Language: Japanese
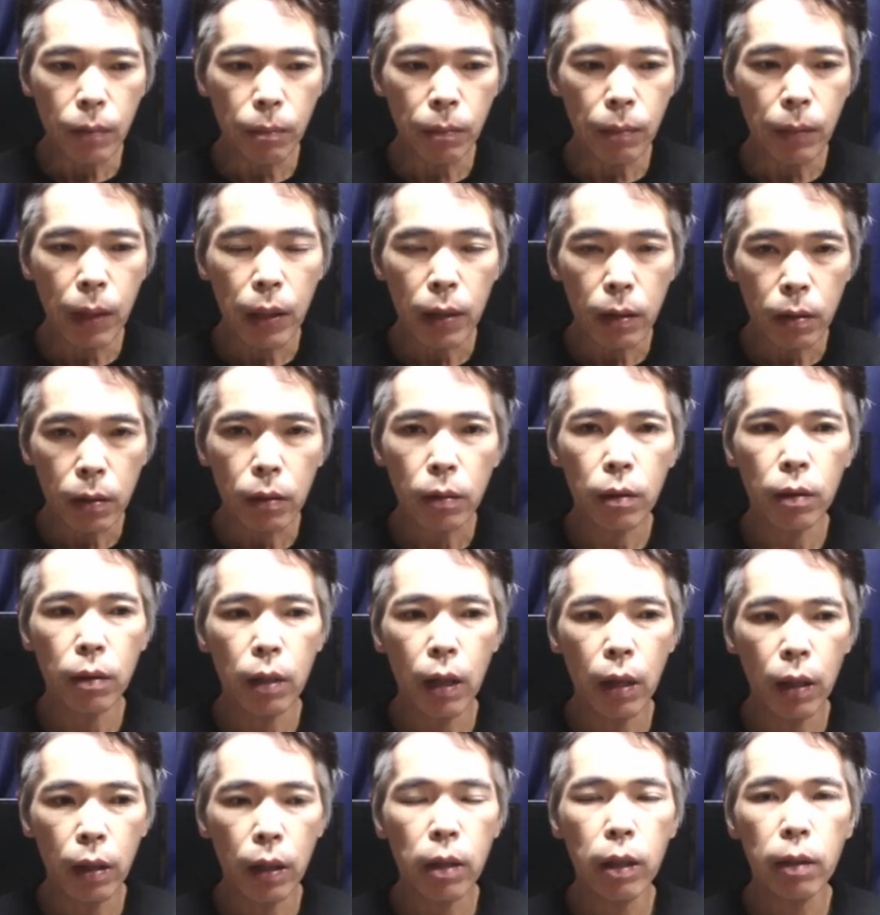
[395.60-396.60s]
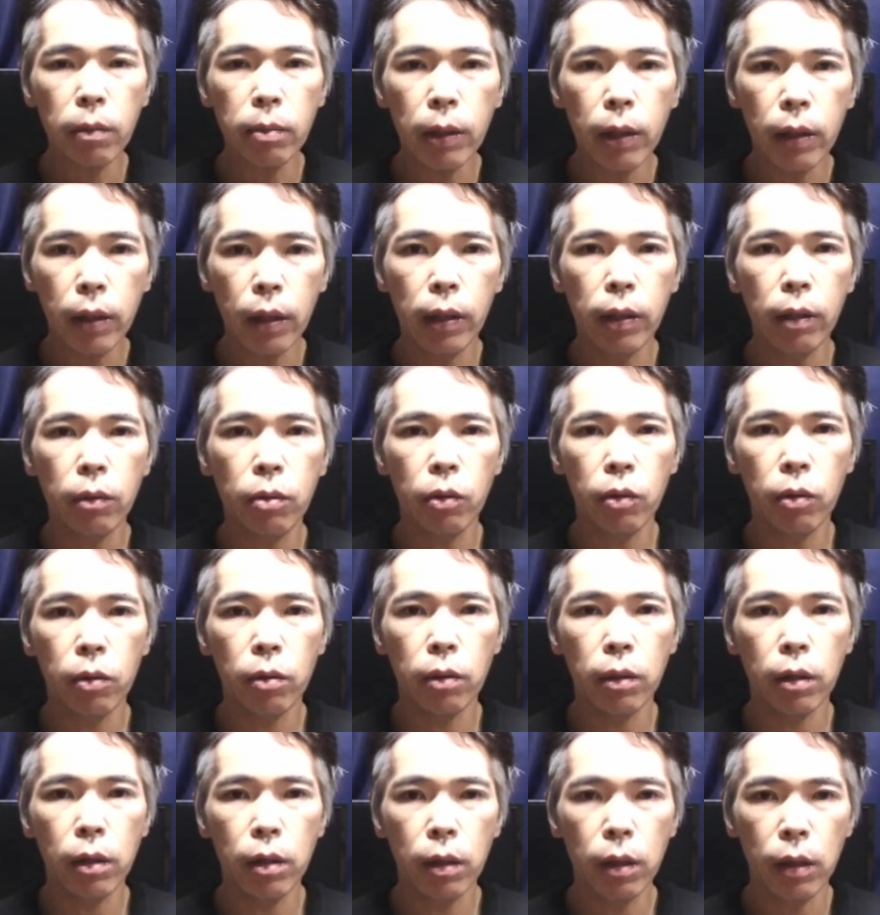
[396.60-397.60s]
まあ上がれば上がるほ
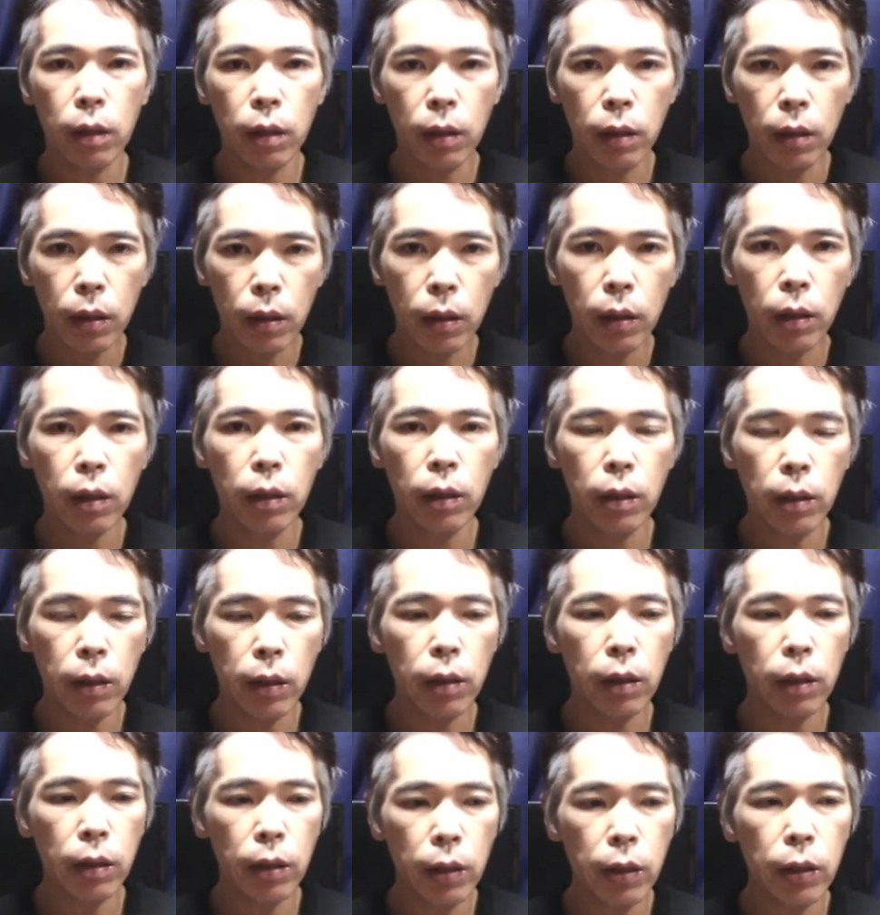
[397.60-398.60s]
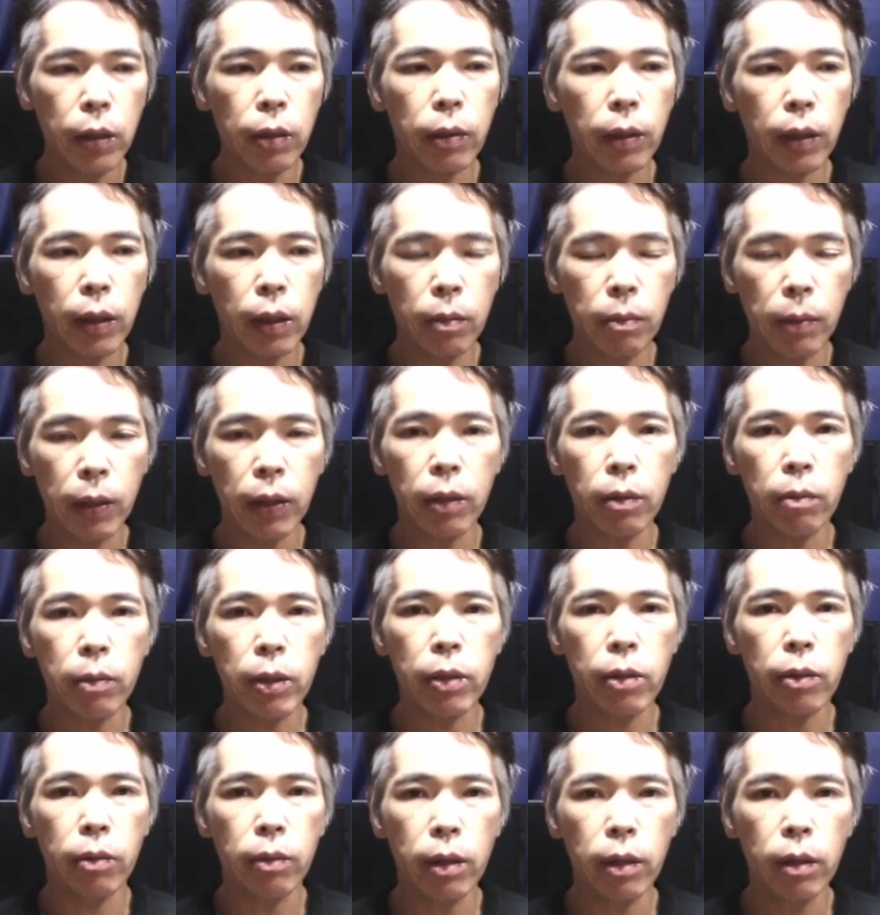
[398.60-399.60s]
どいいいいには決まって
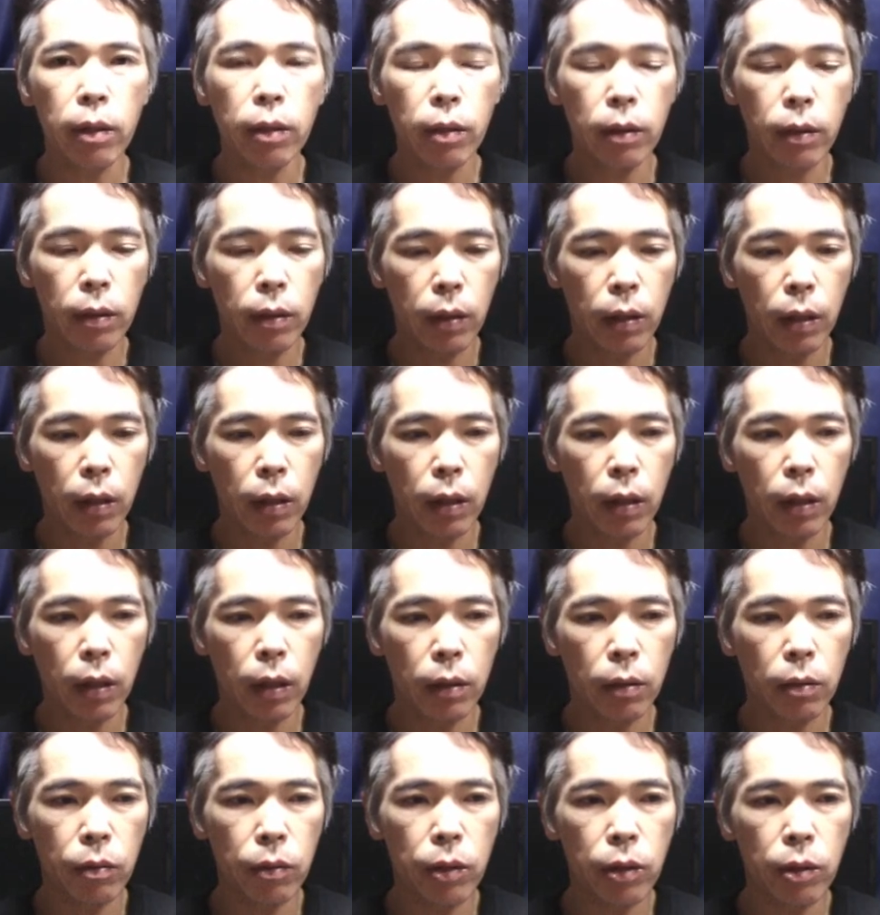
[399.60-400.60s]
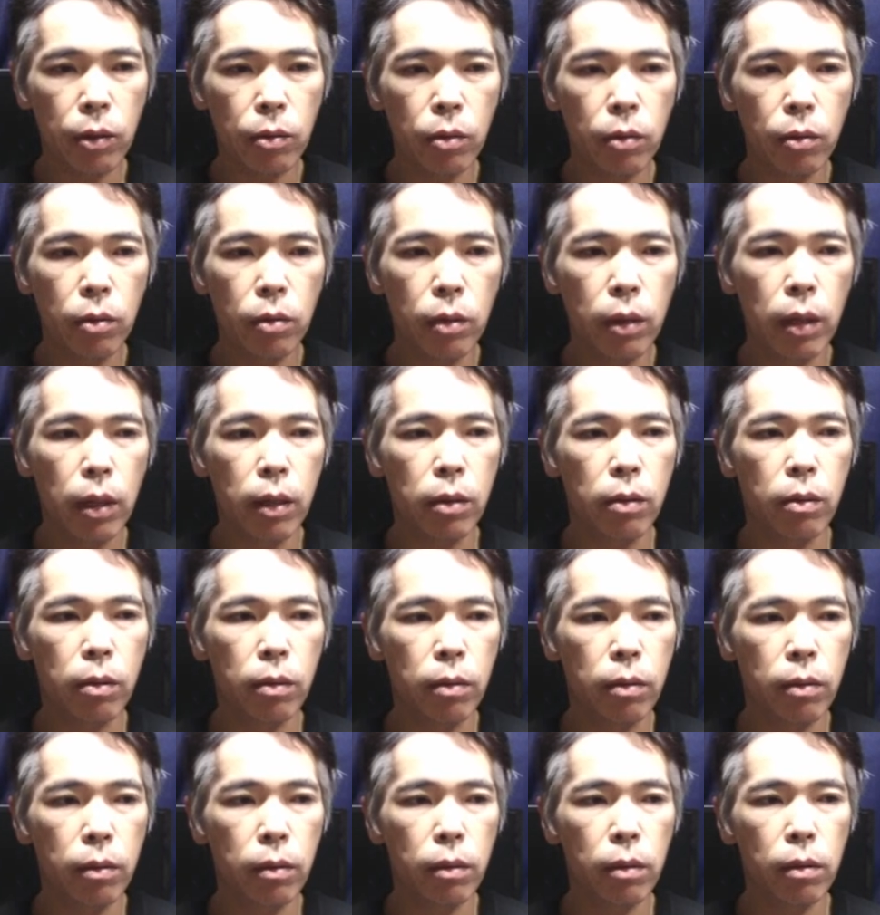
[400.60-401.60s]
ますよねただあの自己動画
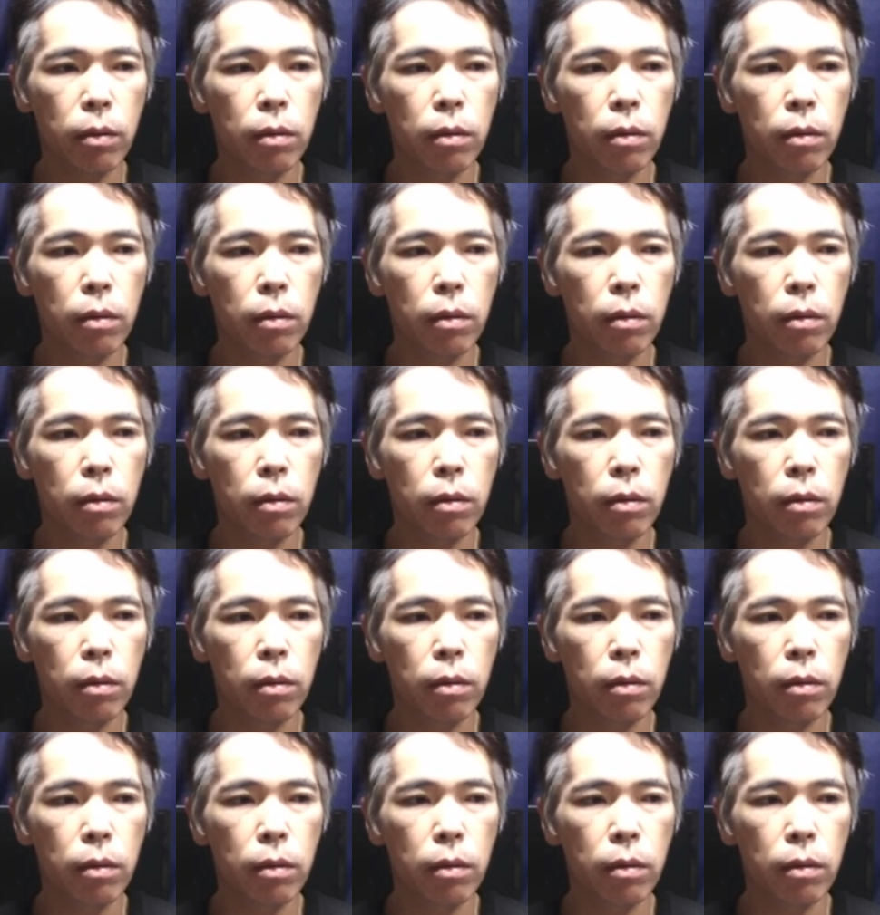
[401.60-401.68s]
の